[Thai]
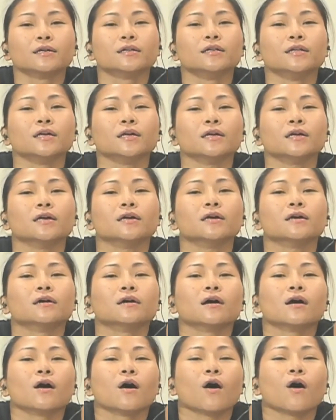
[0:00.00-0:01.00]
นี่
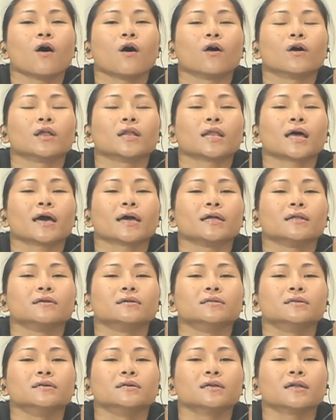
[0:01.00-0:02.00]
ห่อไหล่หรือ
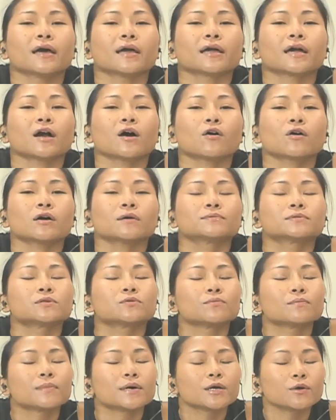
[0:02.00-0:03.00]
ดึงไหล่เข้ากับ
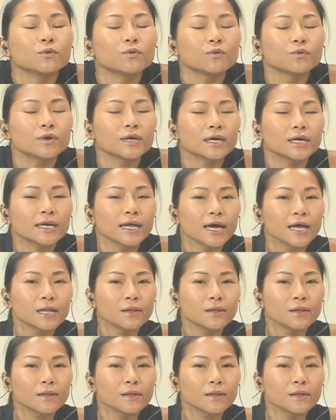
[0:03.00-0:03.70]
ไปหูดังนั้น